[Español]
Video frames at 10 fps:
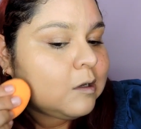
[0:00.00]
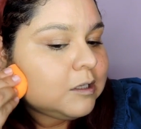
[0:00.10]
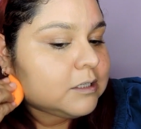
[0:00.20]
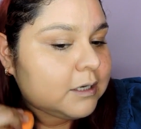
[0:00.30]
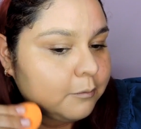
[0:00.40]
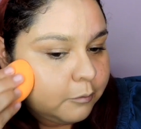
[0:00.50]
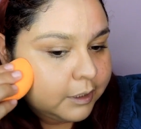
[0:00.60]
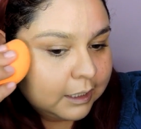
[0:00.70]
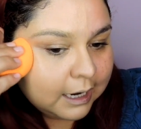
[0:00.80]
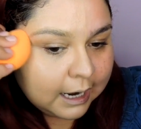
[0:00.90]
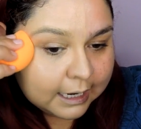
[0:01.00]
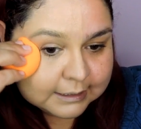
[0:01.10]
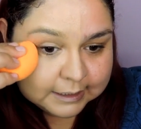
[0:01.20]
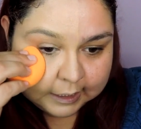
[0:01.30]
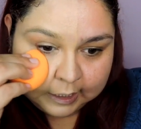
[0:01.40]
distribuirla
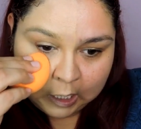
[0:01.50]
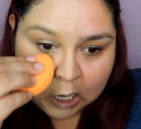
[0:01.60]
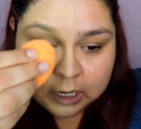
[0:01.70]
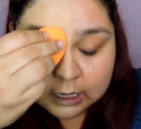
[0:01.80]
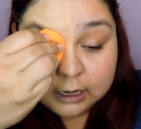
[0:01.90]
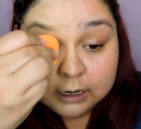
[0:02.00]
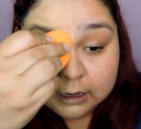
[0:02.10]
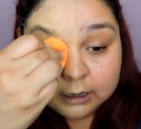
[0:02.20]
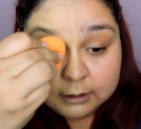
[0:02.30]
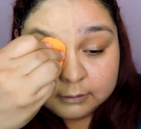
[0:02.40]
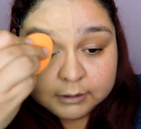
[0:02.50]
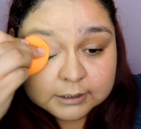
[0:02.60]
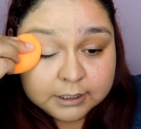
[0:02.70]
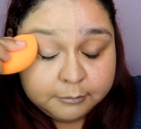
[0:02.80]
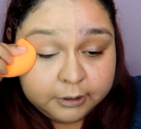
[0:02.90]
así,
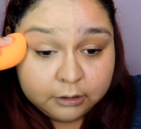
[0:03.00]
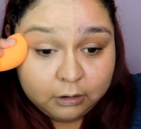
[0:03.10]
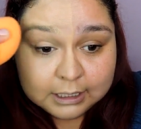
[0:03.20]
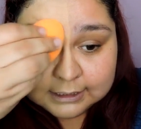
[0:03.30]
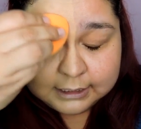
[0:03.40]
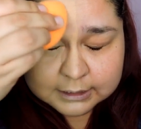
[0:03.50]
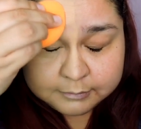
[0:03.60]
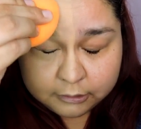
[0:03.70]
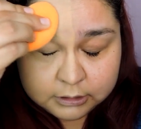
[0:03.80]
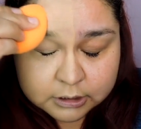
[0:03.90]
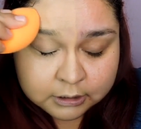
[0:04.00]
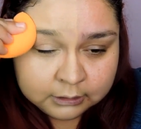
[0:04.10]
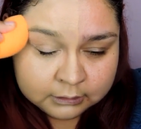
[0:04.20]
distribuir con la silly sponge